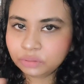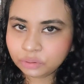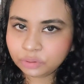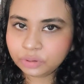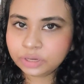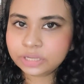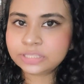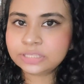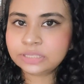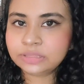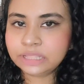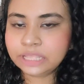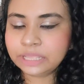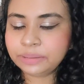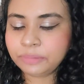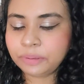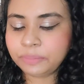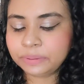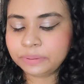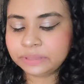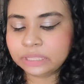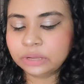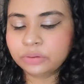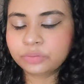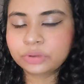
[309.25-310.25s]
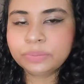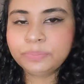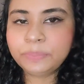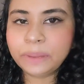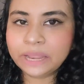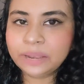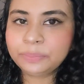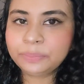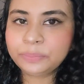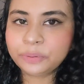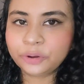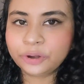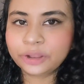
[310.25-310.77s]
थोड़े से देर में बताऊंगी
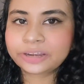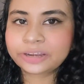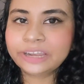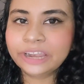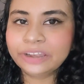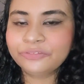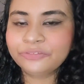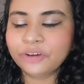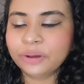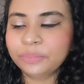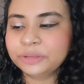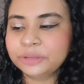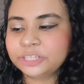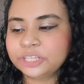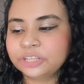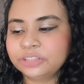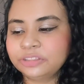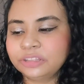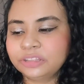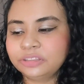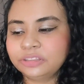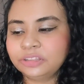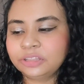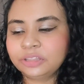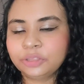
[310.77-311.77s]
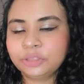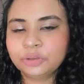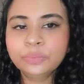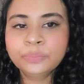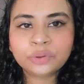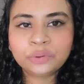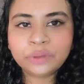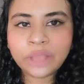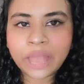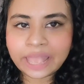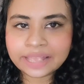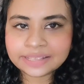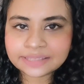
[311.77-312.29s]
पहले प्रोडक्ट इन्फॉर्मेशन दे देती हूँ
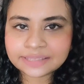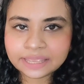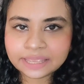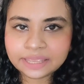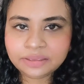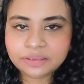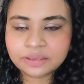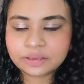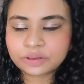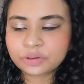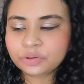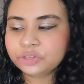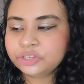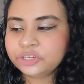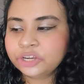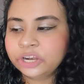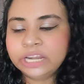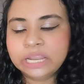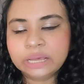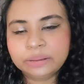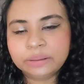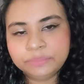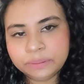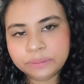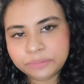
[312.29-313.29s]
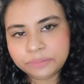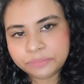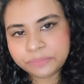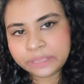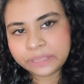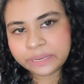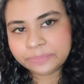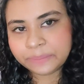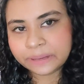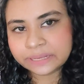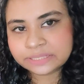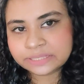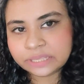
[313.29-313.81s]
तो ऐसा ही कुछ डब्बे में
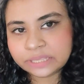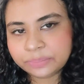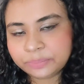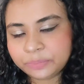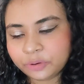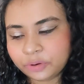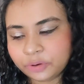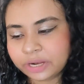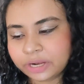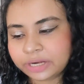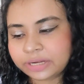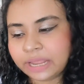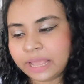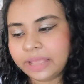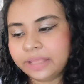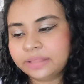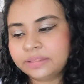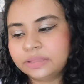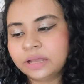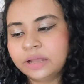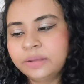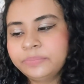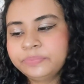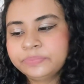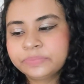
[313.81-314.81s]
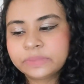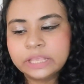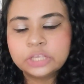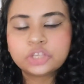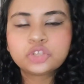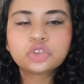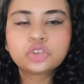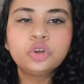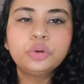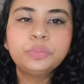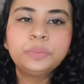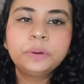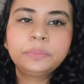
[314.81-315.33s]
मेरे पास ये प्रोडक्ट आया था
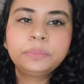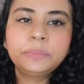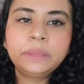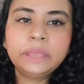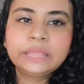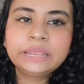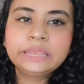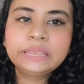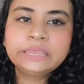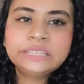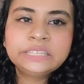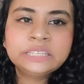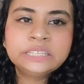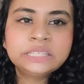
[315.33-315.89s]
इसके ऊपर में एक